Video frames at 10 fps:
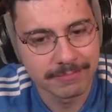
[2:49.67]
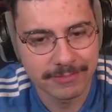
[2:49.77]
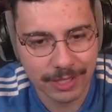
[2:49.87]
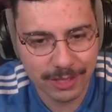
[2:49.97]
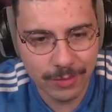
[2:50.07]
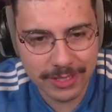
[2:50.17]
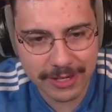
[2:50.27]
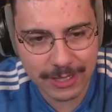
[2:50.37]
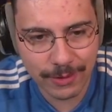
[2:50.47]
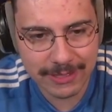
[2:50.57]
Ó, estamos usando
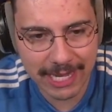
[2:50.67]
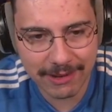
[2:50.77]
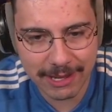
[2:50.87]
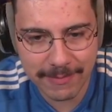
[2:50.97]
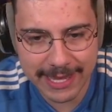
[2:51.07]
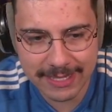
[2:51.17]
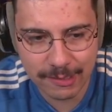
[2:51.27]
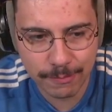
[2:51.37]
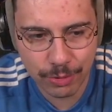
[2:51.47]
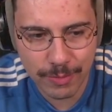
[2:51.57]
esse mosaico aí mais,
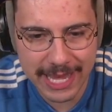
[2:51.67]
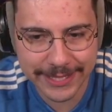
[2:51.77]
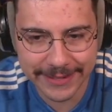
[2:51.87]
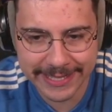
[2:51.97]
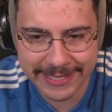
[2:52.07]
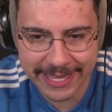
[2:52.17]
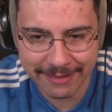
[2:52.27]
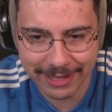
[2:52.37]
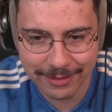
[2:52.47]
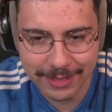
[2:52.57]
por mais vezes, né,
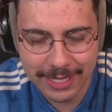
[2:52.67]
velho?